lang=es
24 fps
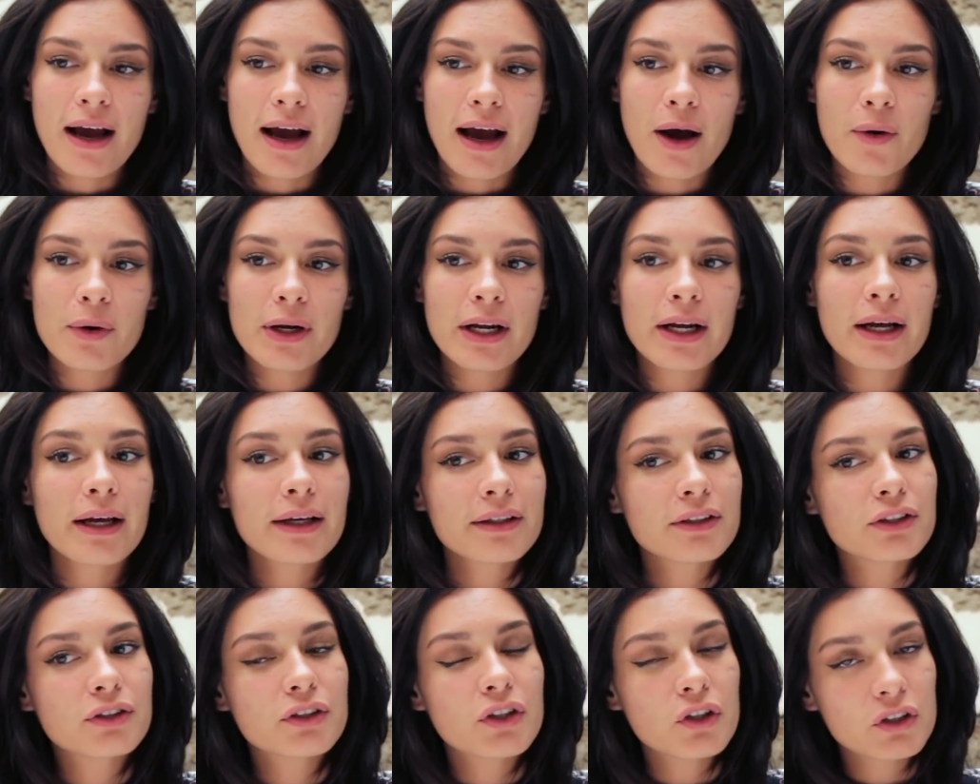Ahora,
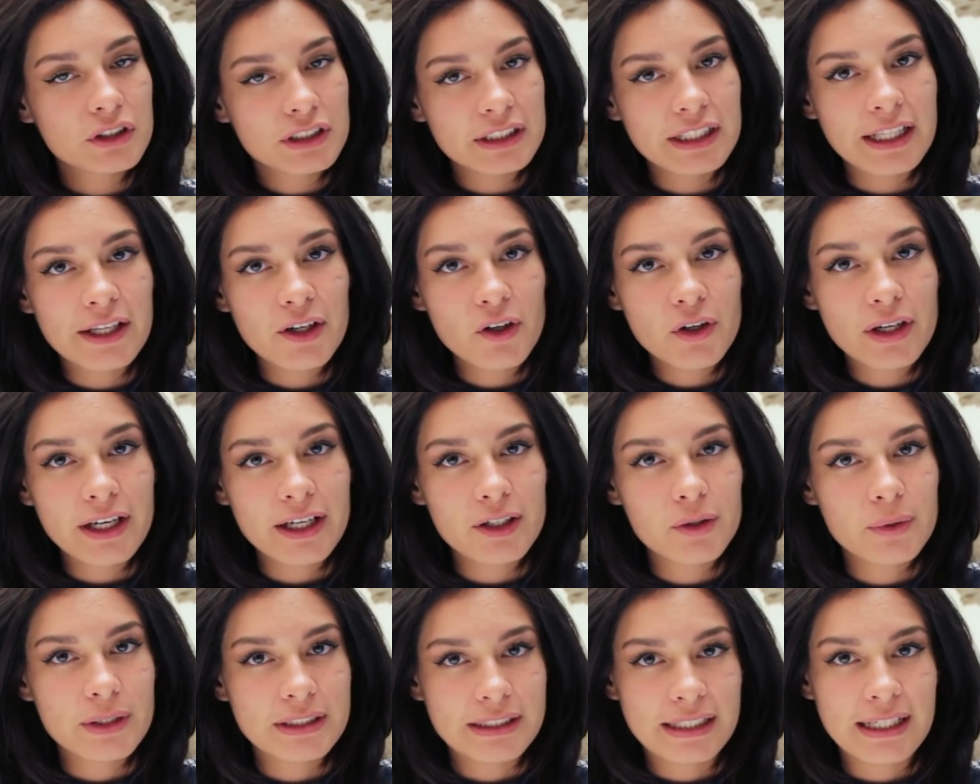considero
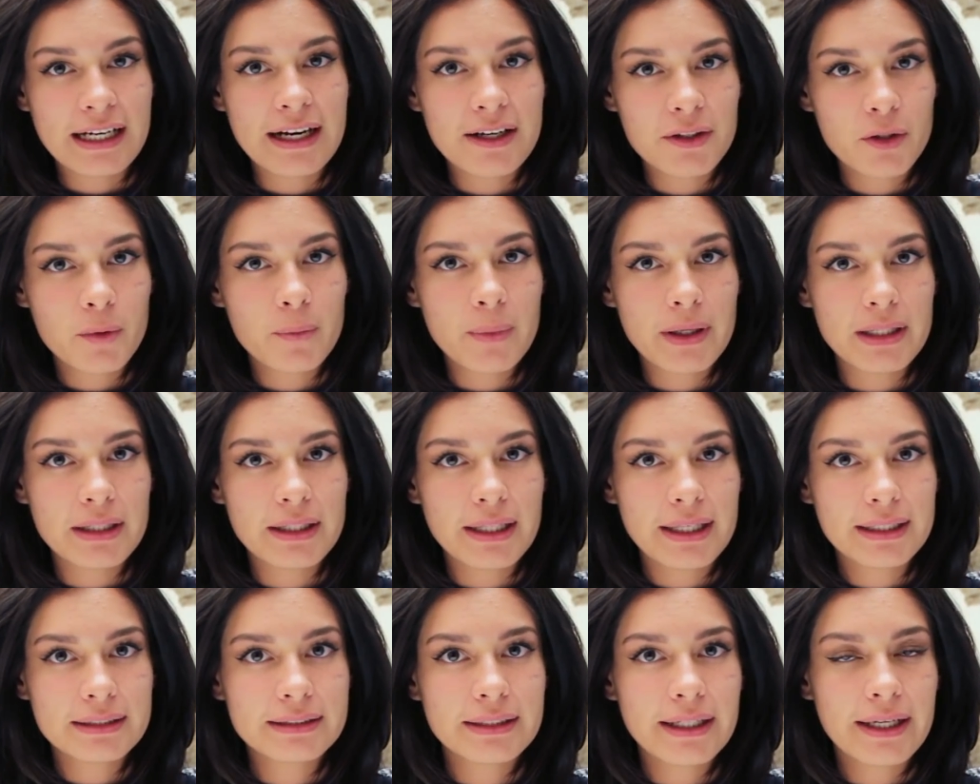que Luis Gerardo
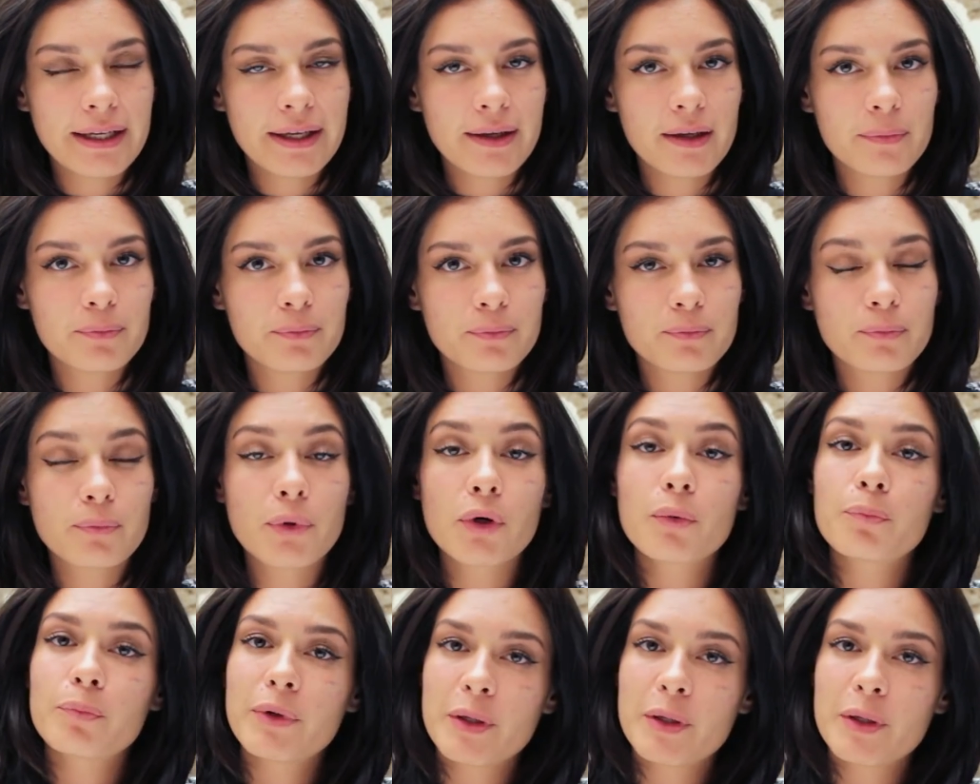Méndez eh, por